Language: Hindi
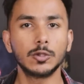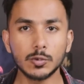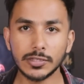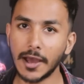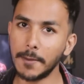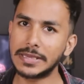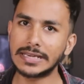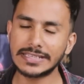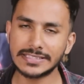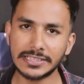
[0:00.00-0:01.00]
दूसरा
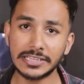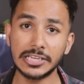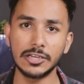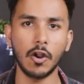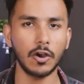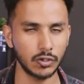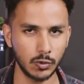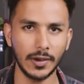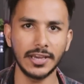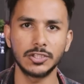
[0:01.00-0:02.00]
अभी रिसेंटली
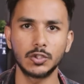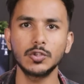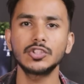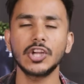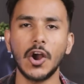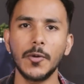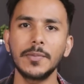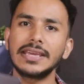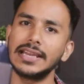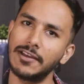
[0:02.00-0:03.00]
लॉन्च हुआ है जो
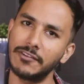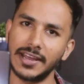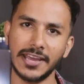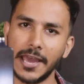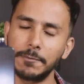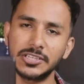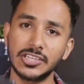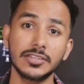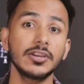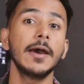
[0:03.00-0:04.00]
Xiaomi 11i
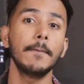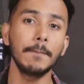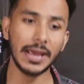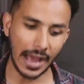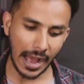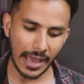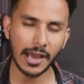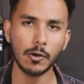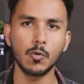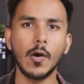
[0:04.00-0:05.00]
चार्ज में
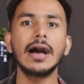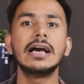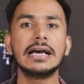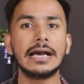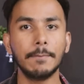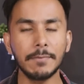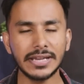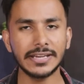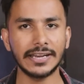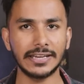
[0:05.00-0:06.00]
आया हुआ
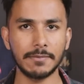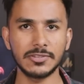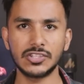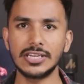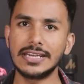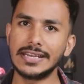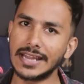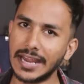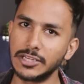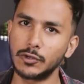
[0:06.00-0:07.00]
मीडिया टेक डेमेंसिटी
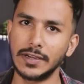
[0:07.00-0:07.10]
नाइन